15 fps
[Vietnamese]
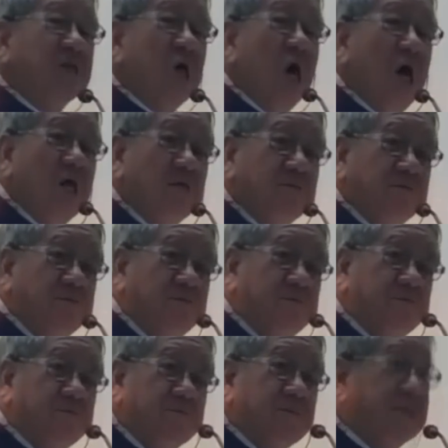bằng tượng,
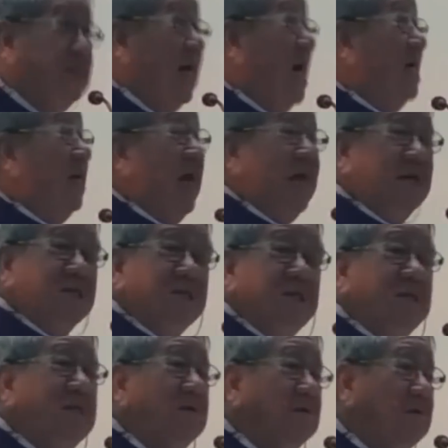trang đèn
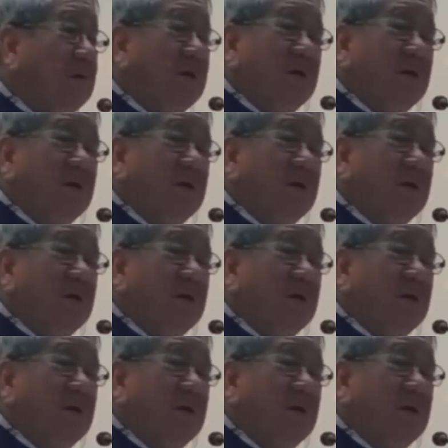trí.